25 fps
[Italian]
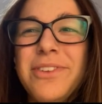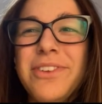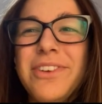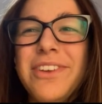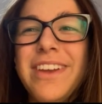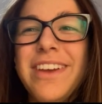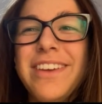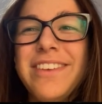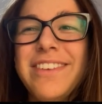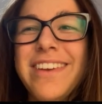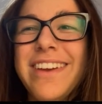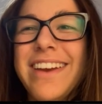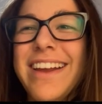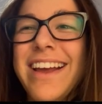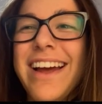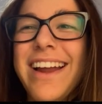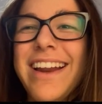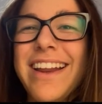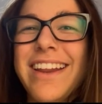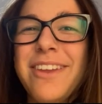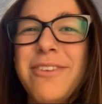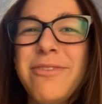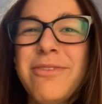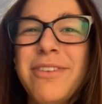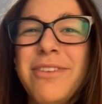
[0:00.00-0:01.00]
bisogna
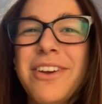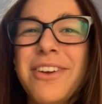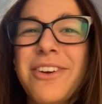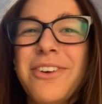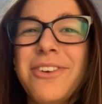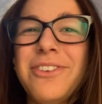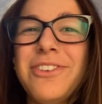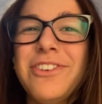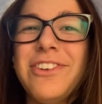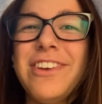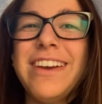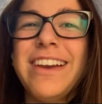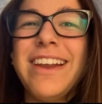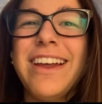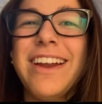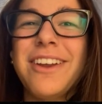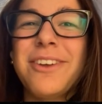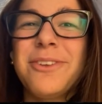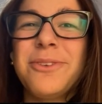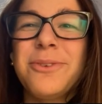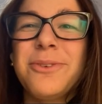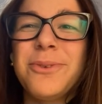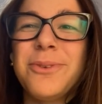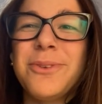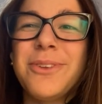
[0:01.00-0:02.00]
cercare di far
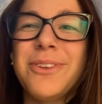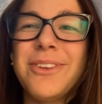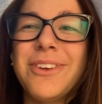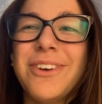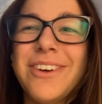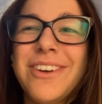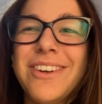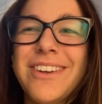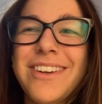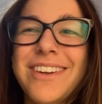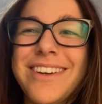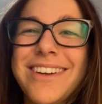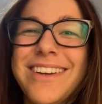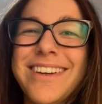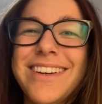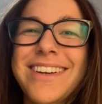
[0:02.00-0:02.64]
conciliare tutto.